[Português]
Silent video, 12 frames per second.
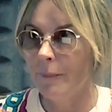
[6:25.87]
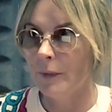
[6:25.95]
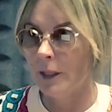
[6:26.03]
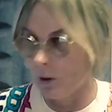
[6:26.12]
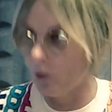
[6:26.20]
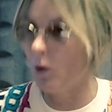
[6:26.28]

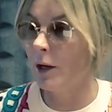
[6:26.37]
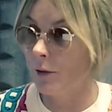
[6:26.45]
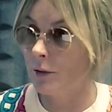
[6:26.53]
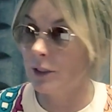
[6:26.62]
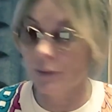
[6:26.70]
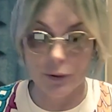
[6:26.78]
e que qualquer
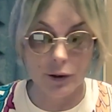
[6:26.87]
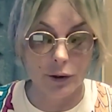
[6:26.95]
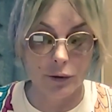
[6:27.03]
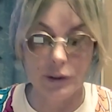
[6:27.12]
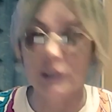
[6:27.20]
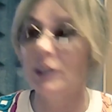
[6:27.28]
coisa pode
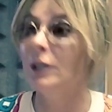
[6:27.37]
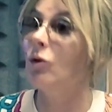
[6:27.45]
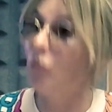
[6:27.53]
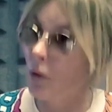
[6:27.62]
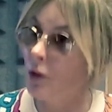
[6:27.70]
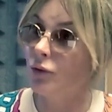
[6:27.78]
acontecer
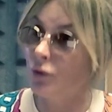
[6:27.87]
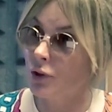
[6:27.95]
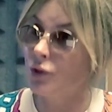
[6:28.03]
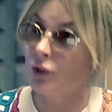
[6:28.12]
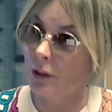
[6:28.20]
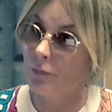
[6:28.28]
quando nós
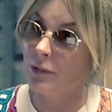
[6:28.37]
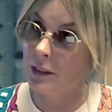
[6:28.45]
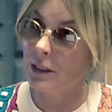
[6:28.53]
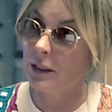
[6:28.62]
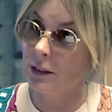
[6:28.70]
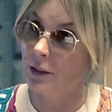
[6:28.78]
não estamos
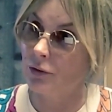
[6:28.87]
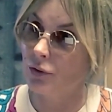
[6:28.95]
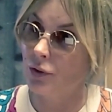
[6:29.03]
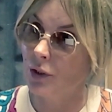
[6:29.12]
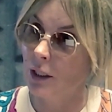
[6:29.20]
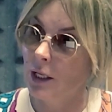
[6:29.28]
assim atentos.
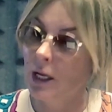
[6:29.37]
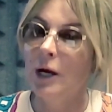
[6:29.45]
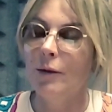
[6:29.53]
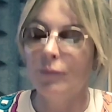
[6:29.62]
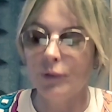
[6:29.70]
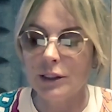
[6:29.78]

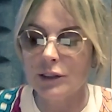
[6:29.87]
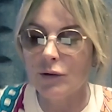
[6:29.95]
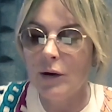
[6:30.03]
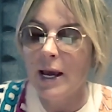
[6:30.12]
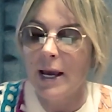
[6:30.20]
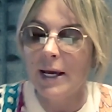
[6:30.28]
Por isso, uhum.
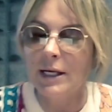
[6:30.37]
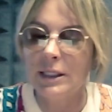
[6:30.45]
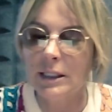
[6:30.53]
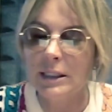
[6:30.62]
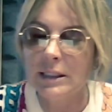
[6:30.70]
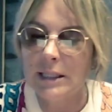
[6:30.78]

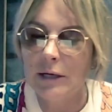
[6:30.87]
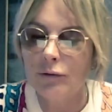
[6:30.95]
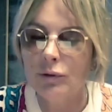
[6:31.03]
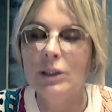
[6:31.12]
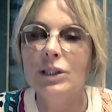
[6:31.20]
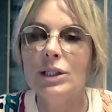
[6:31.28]
esta questão
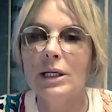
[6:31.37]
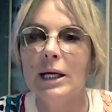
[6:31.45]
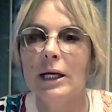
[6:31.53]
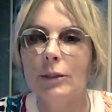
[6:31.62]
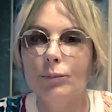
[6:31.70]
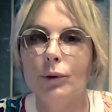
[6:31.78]
de
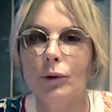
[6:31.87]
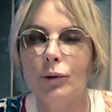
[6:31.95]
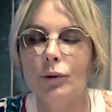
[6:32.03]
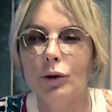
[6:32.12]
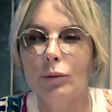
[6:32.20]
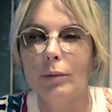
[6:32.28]
desligar o
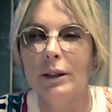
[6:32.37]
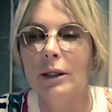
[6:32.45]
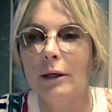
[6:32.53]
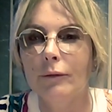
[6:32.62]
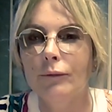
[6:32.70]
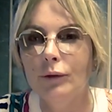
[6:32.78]
piloto automático
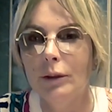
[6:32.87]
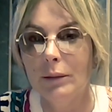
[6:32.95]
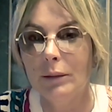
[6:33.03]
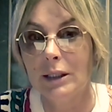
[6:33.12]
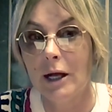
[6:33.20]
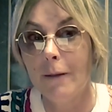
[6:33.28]
é
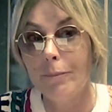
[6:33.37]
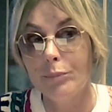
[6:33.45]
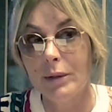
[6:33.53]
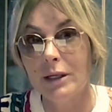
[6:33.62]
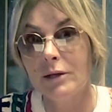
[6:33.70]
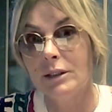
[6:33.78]
fundamental
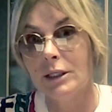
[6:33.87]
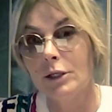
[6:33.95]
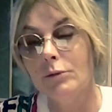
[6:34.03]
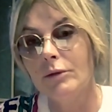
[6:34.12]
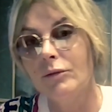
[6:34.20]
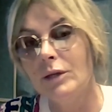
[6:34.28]
para ter
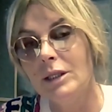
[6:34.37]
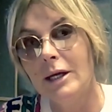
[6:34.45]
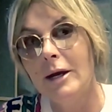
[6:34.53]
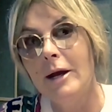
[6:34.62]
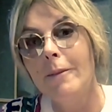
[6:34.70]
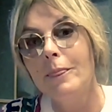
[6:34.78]
uma vida
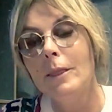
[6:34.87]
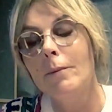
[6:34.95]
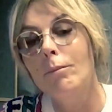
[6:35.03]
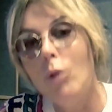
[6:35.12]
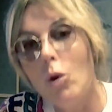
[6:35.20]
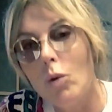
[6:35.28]

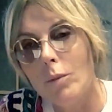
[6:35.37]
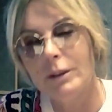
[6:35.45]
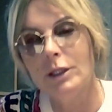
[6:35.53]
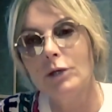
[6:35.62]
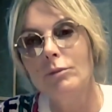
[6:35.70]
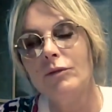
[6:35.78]
boa, para
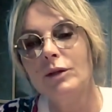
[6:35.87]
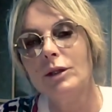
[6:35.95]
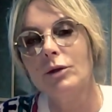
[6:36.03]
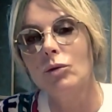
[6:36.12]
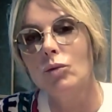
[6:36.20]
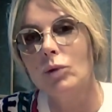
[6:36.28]
ter uma vida
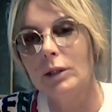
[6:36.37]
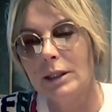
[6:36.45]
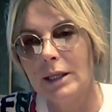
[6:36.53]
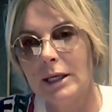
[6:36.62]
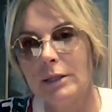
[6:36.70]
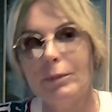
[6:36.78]
com
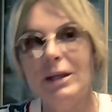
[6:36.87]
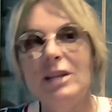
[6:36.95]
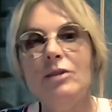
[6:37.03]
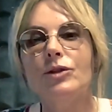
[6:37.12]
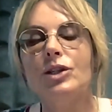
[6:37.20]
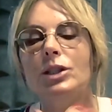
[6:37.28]
qualidade, para
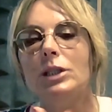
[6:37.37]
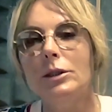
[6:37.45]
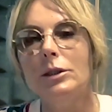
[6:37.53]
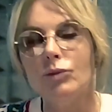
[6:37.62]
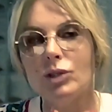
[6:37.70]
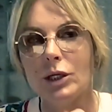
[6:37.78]

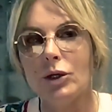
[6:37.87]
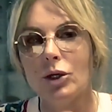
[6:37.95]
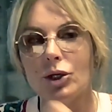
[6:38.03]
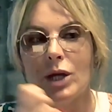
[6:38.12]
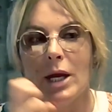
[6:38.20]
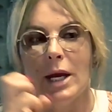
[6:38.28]
investirmos em
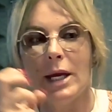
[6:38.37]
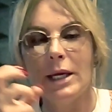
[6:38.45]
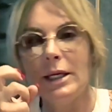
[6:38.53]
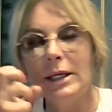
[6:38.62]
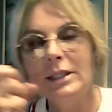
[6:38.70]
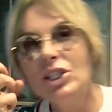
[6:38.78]
nós
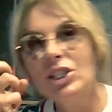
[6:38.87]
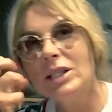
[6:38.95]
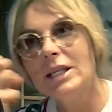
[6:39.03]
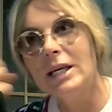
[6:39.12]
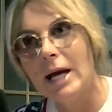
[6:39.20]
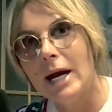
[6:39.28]
e
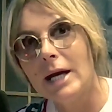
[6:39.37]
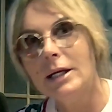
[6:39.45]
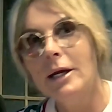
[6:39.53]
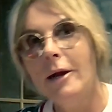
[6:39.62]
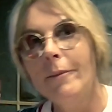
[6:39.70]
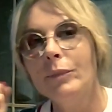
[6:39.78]
desligar
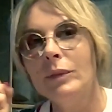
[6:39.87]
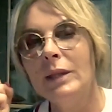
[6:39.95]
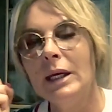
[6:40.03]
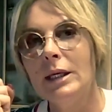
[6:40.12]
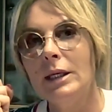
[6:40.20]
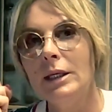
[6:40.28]

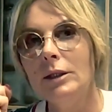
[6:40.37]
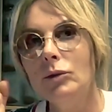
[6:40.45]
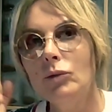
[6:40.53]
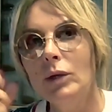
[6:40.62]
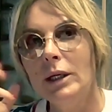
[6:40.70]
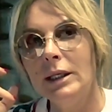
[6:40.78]

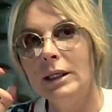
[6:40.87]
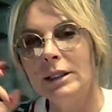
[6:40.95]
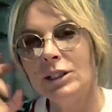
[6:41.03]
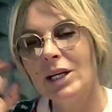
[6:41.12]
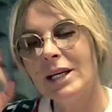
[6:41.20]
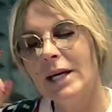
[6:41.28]
daquilo, eh,
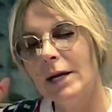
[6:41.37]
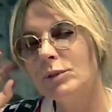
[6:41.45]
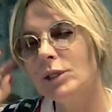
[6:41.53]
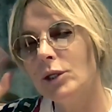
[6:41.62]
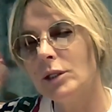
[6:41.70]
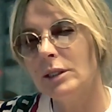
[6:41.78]
desligarmos
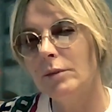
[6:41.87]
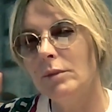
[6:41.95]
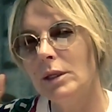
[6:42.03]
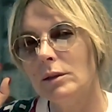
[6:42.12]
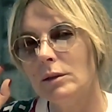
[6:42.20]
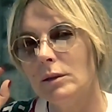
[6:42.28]
a nossa
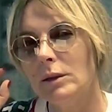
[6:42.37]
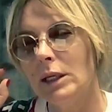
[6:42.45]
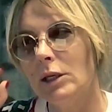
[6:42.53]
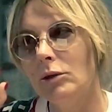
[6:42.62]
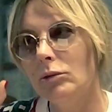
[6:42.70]
mente. Mas o